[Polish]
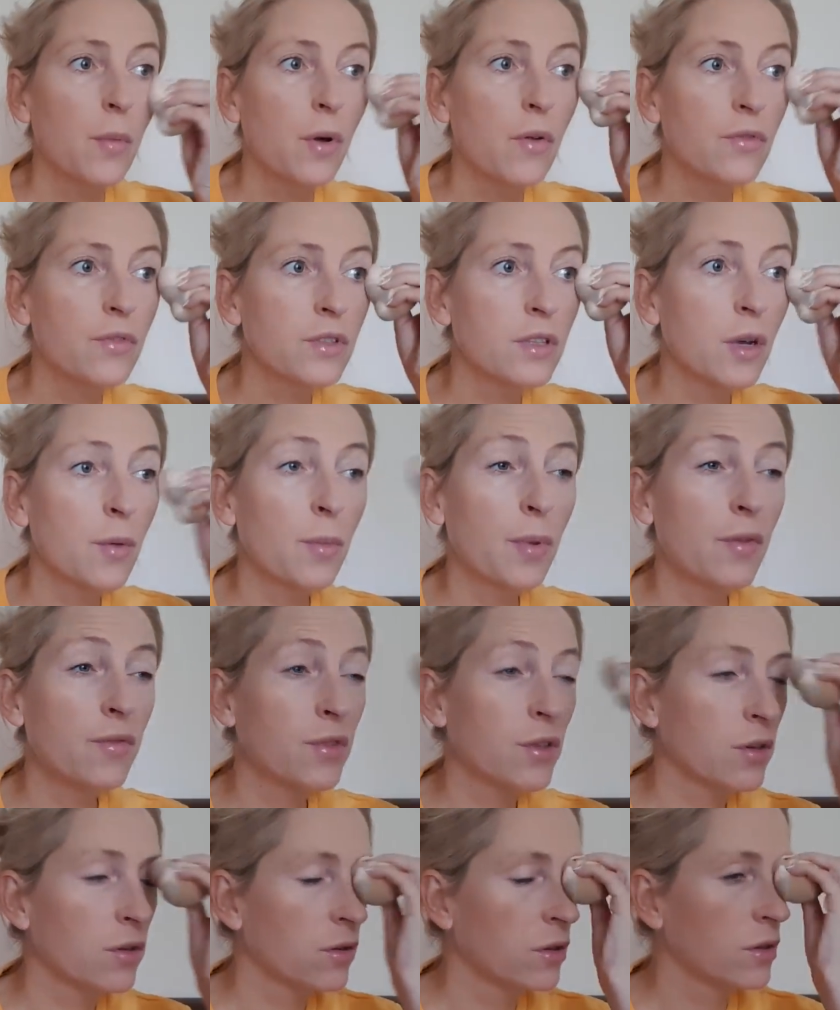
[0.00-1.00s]
Powinnam
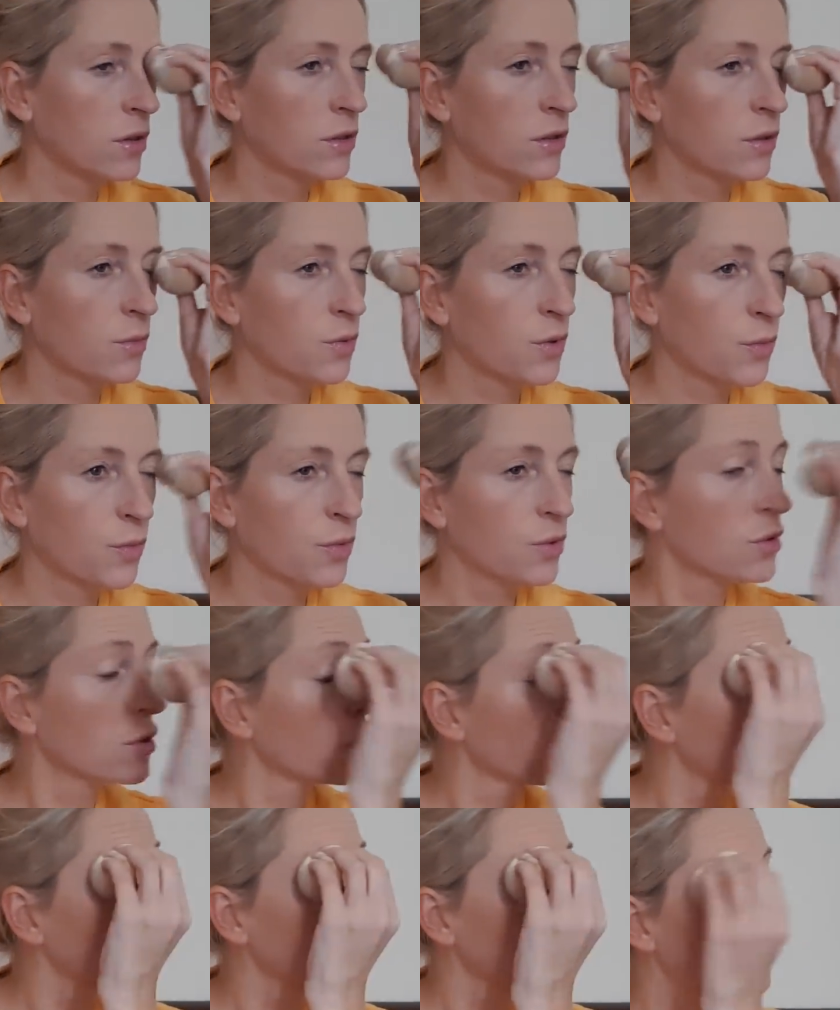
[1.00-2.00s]
pewnie go jeszcze
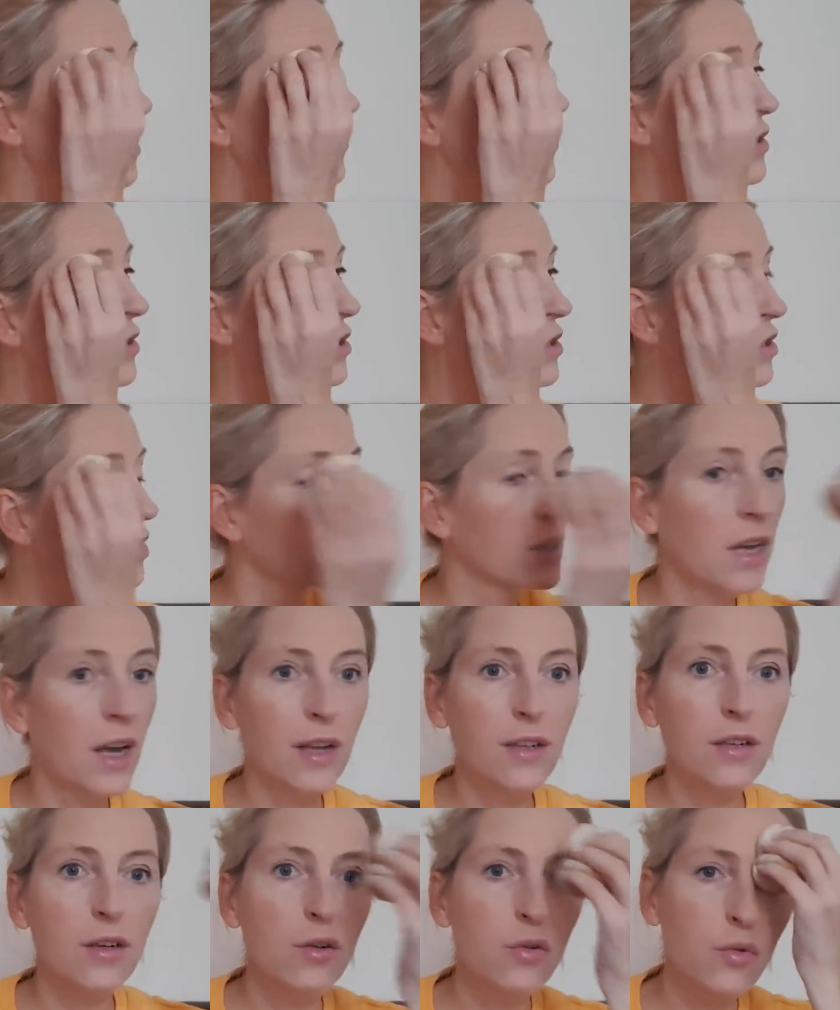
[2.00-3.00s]
przypudrować, ale wiecie, że
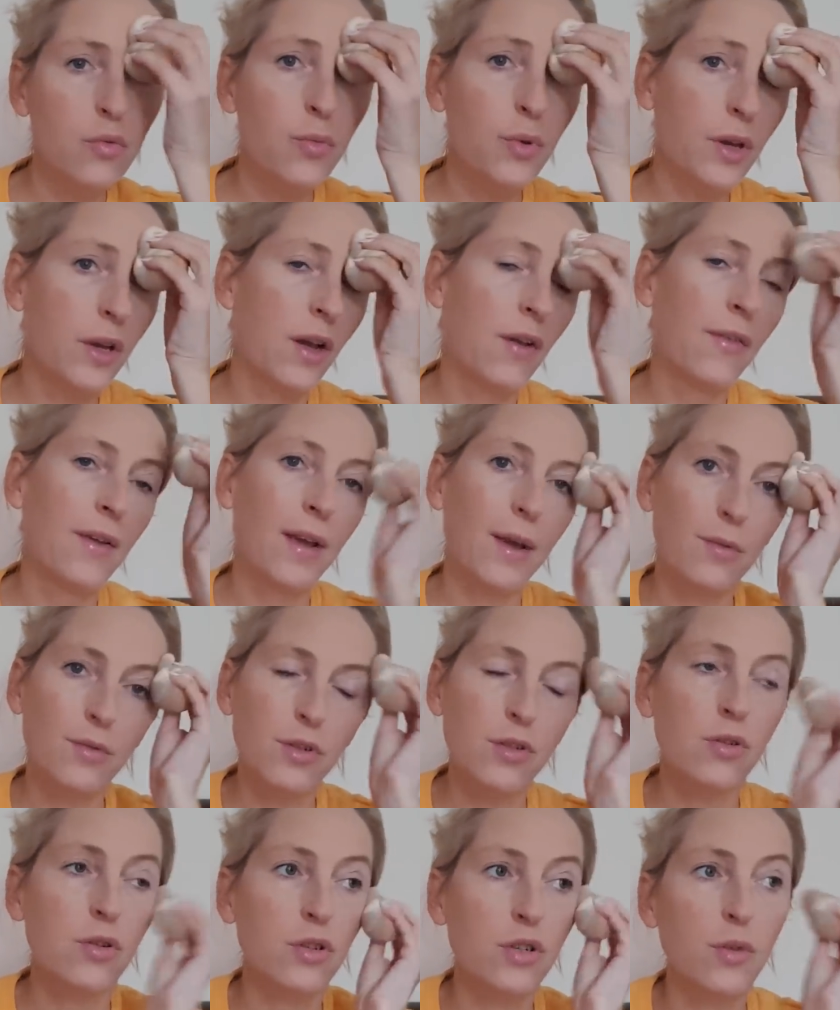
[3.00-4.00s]
ja nie lubię. Ja wiem,
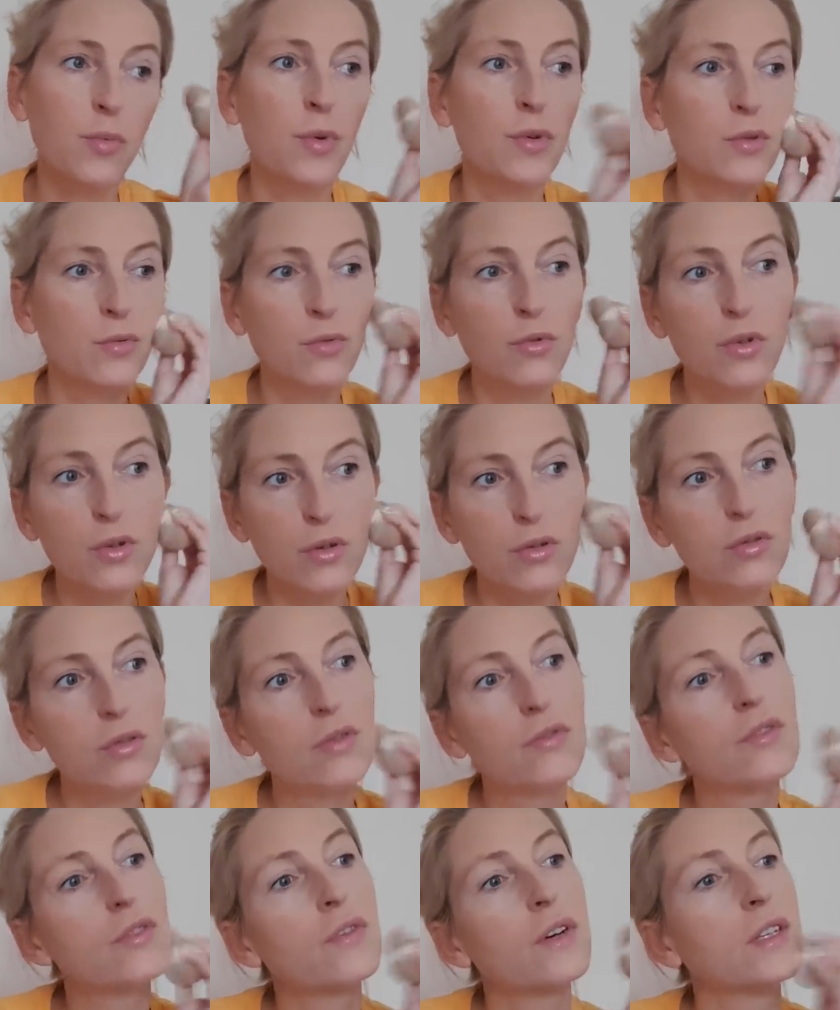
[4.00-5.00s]
że to się powinno
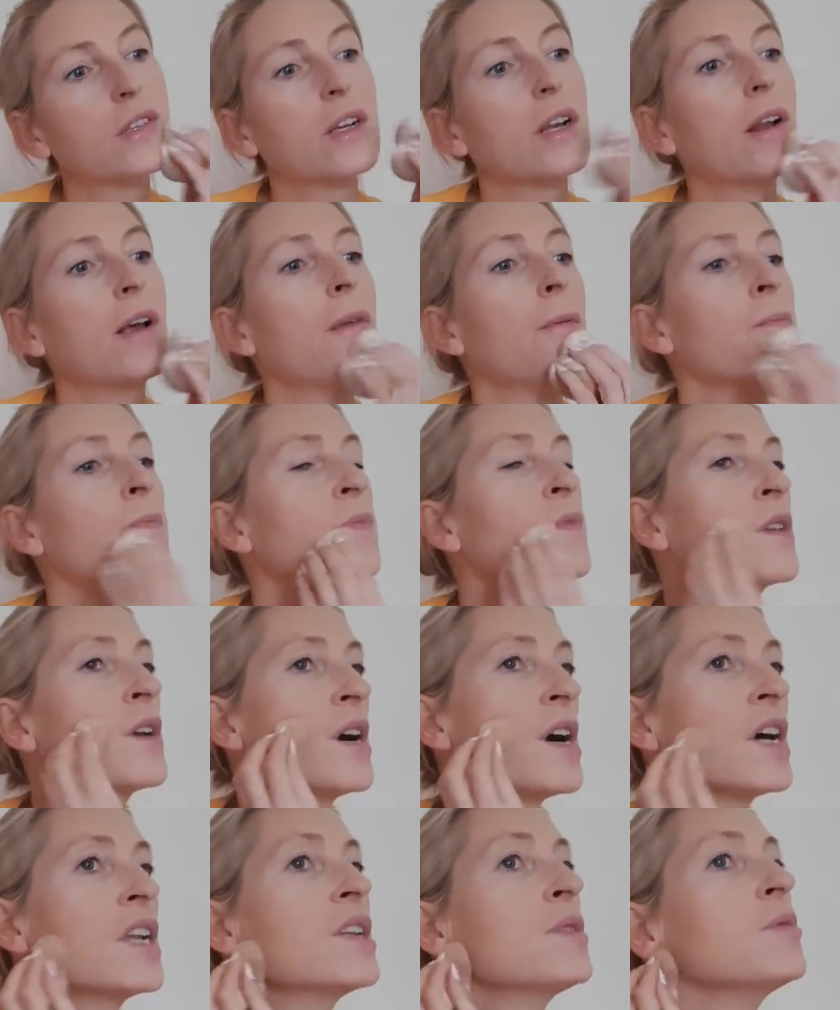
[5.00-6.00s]
ugruntowywać, ale,
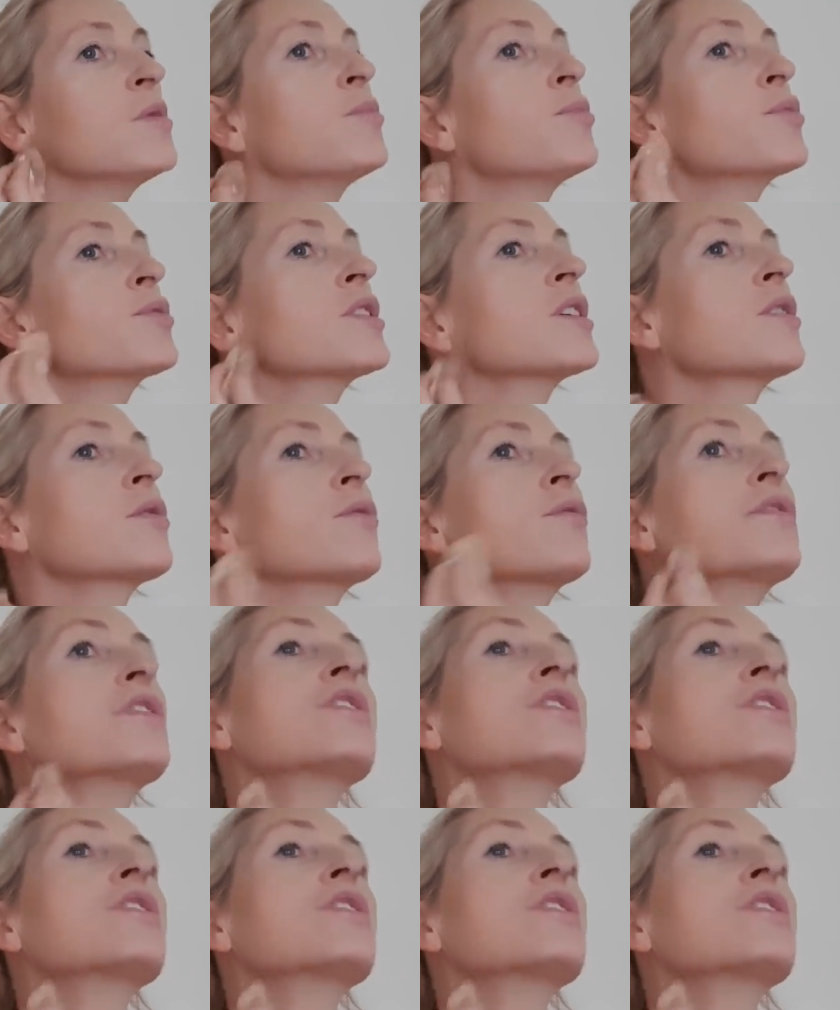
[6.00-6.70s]
ale mi puder,